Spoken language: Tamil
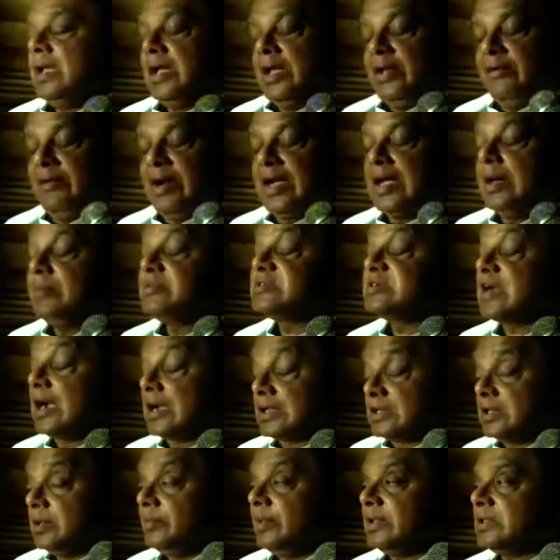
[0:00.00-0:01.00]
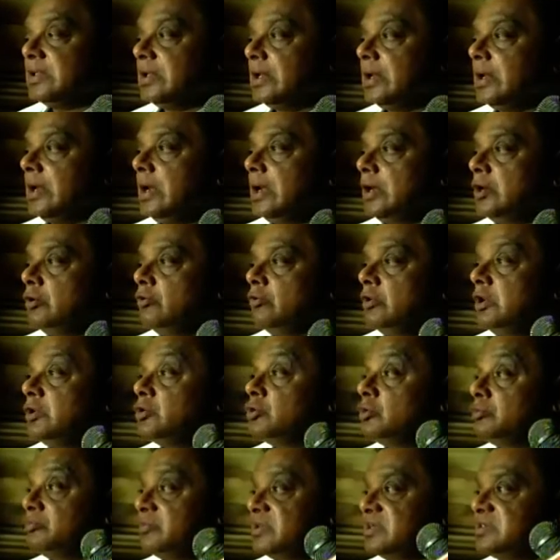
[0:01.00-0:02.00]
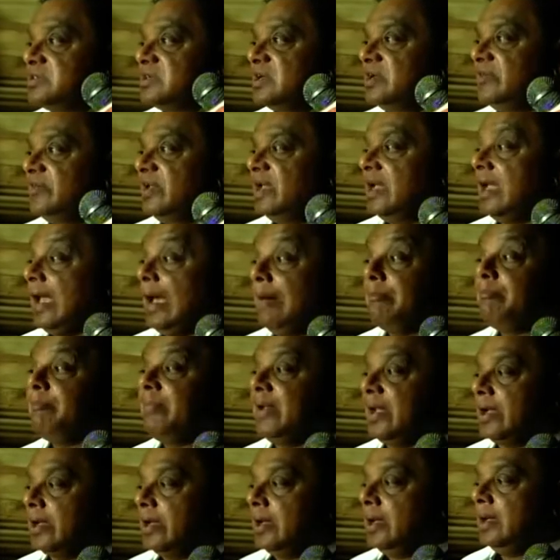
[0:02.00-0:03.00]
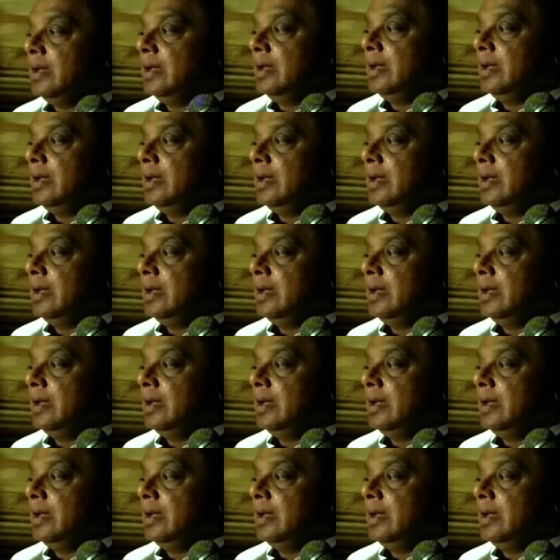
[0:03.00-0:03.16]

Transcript: அங்கிருந்தே புகையிரத சேவையை பெற்றுக்கொள்ள முடியும் அதே போன்று